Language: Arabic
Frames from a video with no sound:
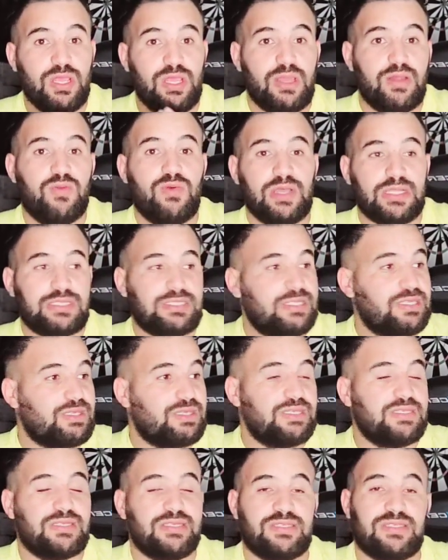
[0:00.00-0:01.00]
الوقت ست
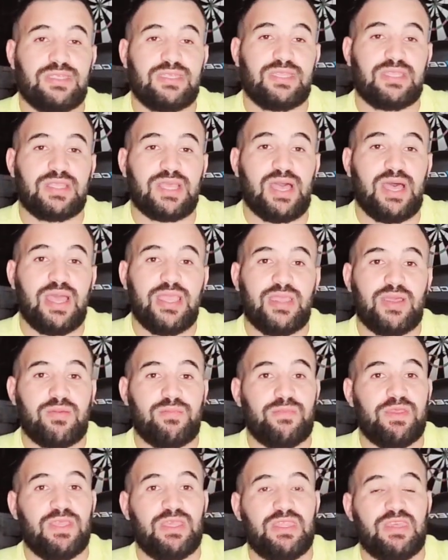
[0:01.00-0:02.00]
ست دقائق
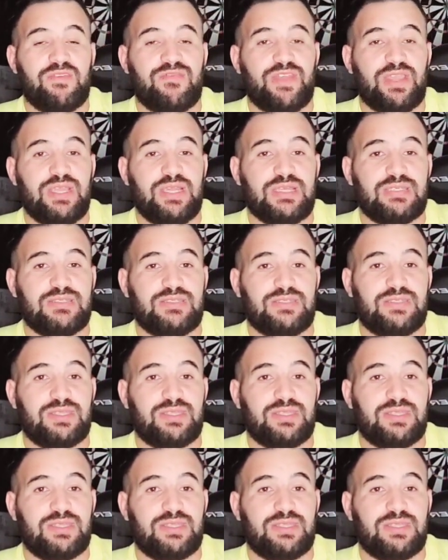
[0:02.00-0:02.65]
بالاضافه الى ست